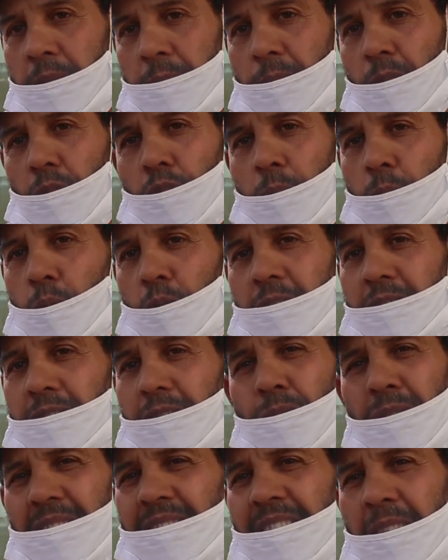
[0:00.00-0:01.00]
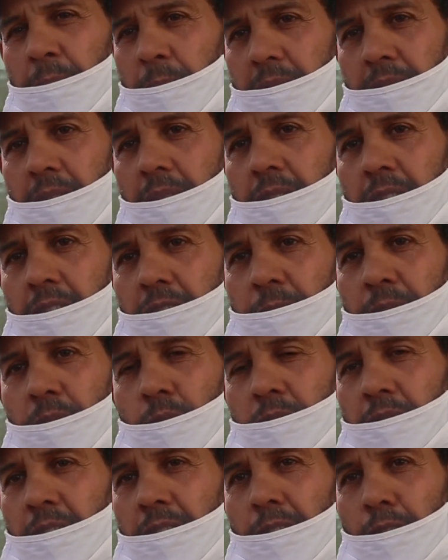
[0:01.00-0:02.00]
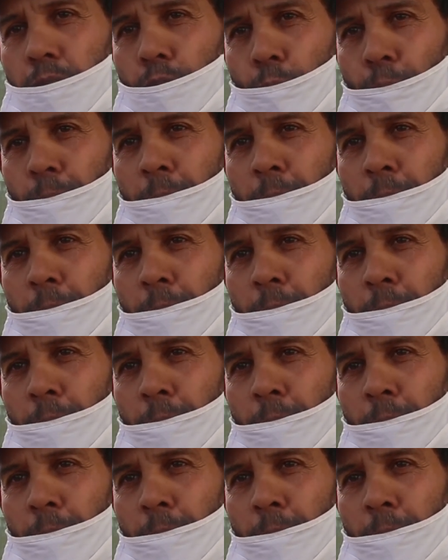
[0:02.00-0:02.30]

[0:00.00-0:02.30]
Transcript: مرمى وضربوا ليديه ولكن الامر ديال الله سبحانه وتعالى